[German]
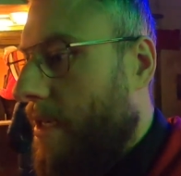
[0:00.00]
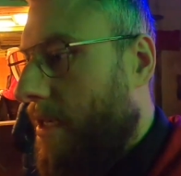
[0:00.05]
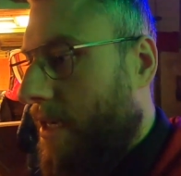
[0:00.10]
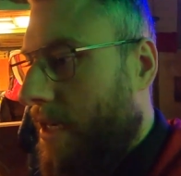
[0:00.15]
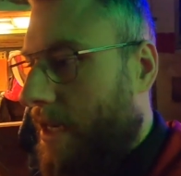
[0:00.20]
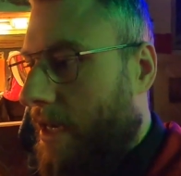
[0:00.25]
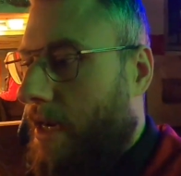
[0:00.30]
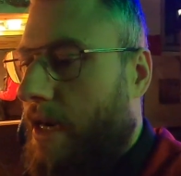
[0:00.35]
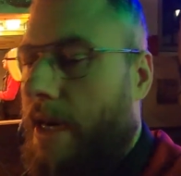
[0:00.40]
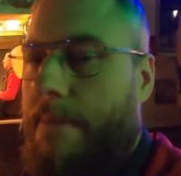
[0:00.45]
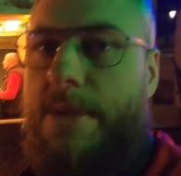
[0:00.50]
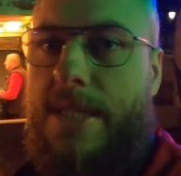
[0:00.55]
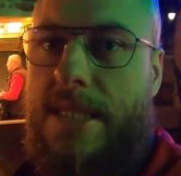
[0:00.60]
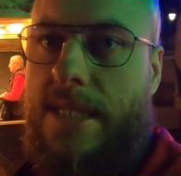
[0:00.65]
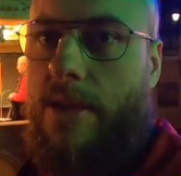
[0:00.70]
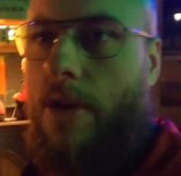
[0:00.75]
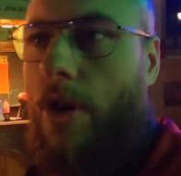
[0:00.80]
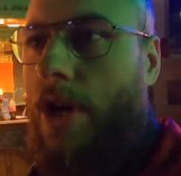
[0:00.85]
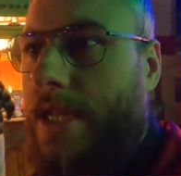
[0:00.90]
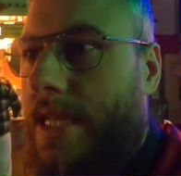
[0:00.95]
Äh, Habe
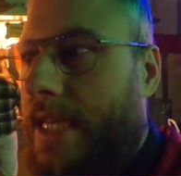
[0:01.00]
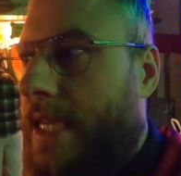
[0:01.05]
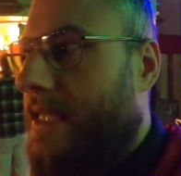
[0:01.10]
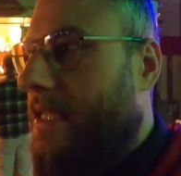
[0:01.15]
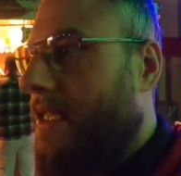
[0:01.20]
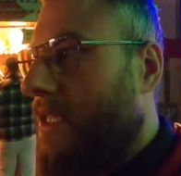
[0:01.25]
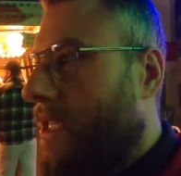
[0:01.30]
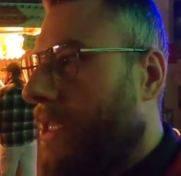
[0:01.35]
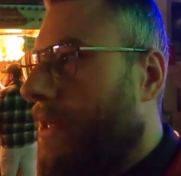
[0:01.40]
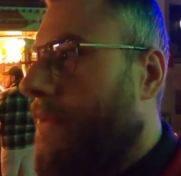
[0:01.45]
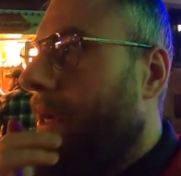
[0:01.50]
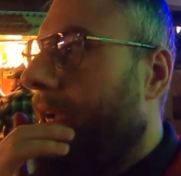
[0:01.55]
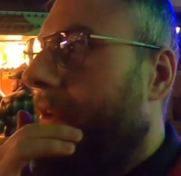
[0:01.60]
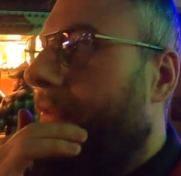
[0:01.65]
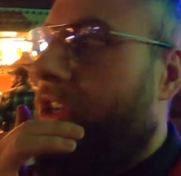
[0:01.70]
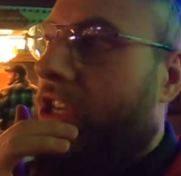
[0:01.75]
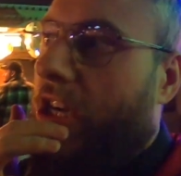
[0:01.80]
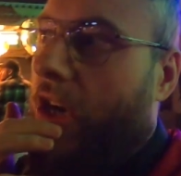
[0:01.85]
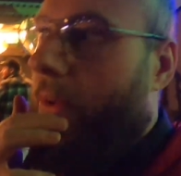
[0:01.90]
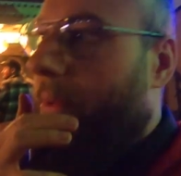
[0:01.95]
jetzt heute jetzt nicht
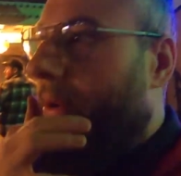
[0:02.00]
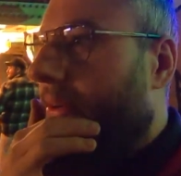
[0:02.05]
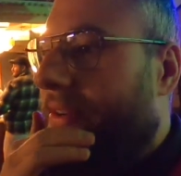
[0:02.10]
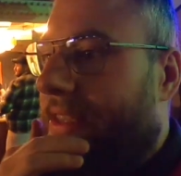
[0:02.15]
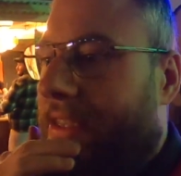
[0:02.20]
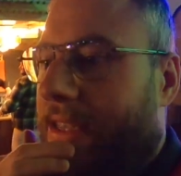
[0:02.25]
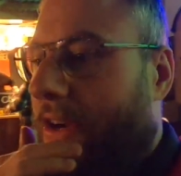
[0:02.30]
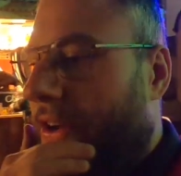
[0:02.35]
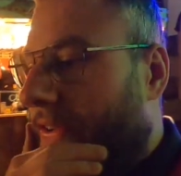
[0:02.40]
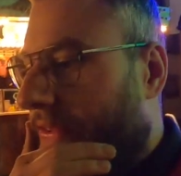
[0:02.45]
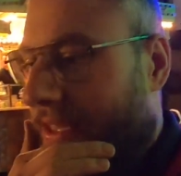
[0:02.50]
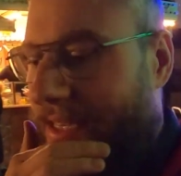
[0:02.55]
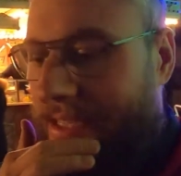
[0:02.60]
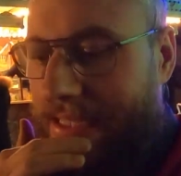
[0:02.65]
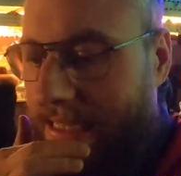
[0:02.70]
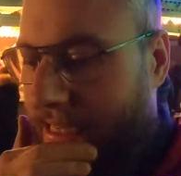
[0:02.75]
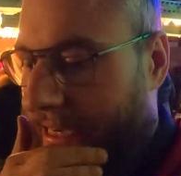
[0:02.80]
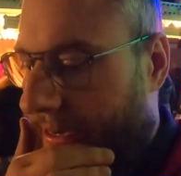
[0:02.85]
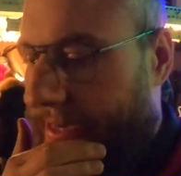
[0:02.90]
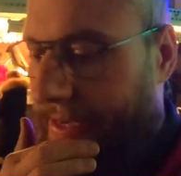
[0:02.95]
gemerkt. Wir schauen mal, wie es läuft
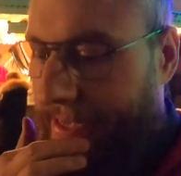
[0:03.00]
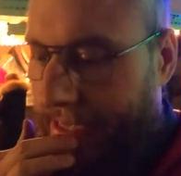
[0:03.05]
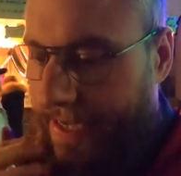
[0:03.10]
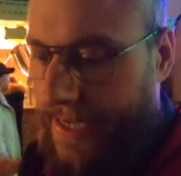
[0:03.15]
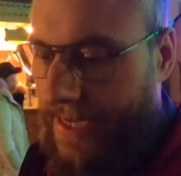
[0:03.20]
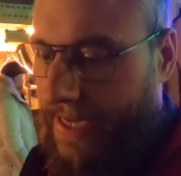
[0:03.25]
dieses Jahr.